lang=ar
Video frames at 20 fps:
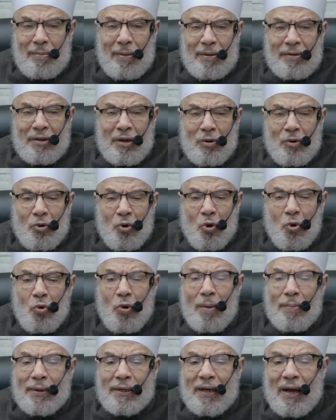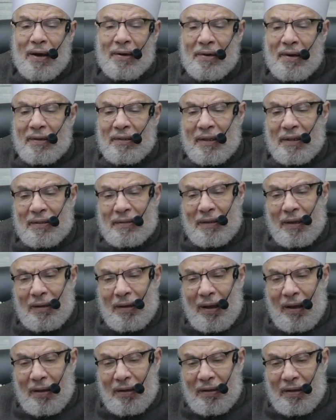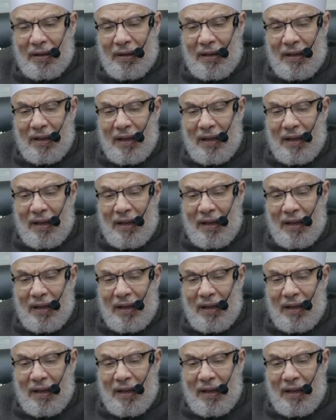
أنه هو من أراد الطلاق